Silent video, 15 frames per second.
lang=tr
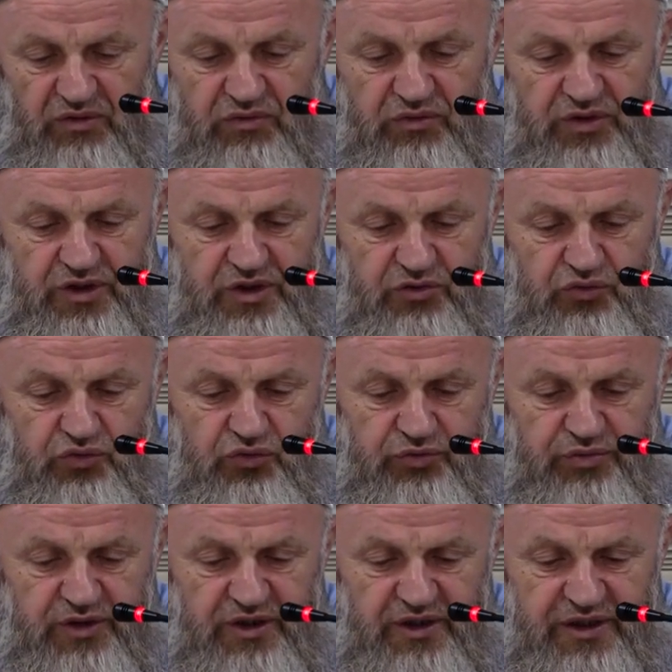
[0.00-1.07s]
ورضوا
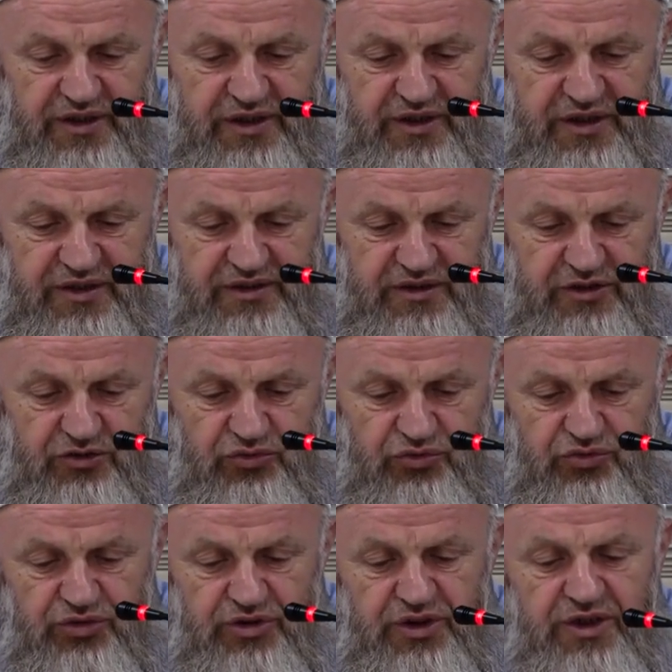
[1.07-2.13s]
بالحياة
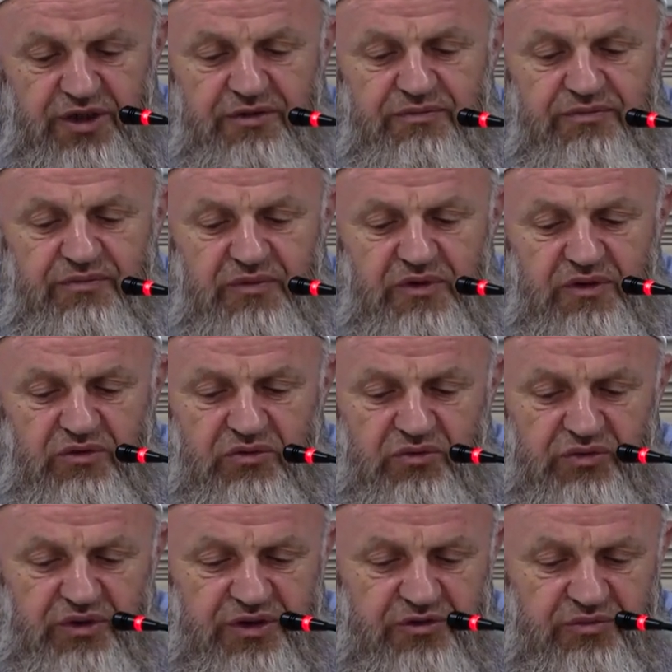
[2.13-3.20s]
الدنيا
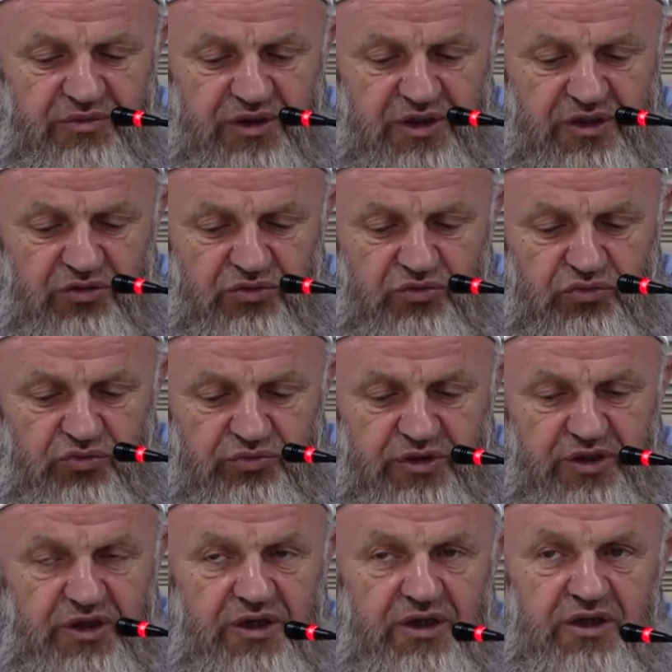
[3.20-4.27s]
واطمأنوا
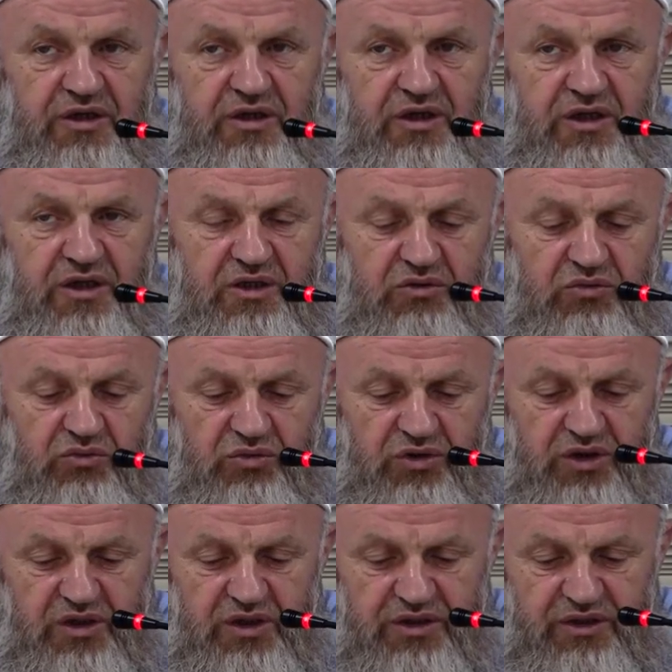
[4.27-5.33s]
بها
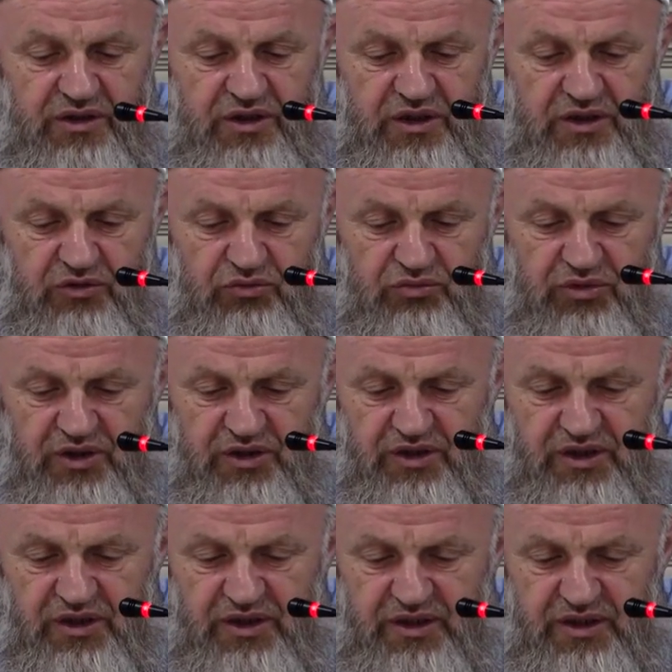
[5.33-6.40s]
وَالَّذ۪ينَ هُمْ عَنْ
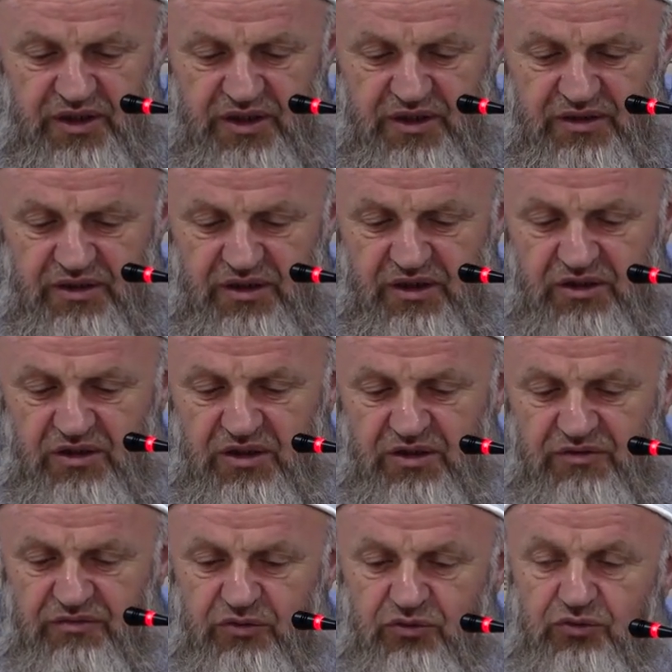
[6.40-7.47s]
آيَاتِنَا
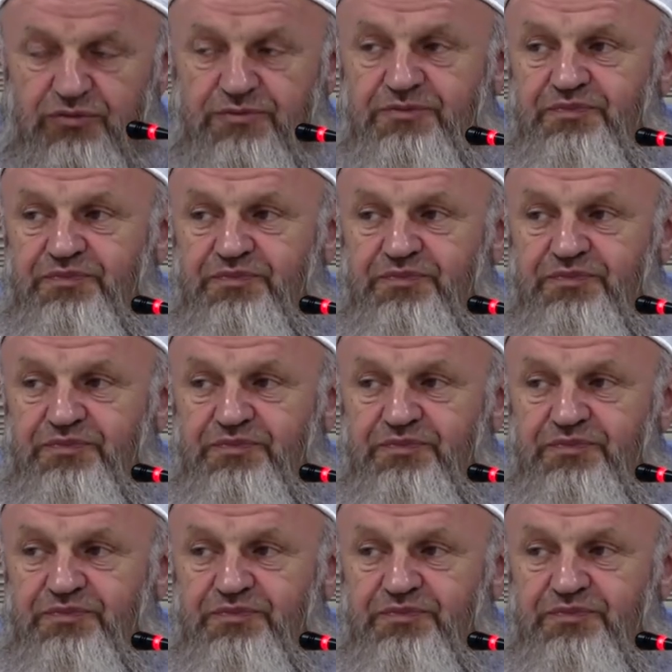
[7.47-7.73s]
غَافِلُونَ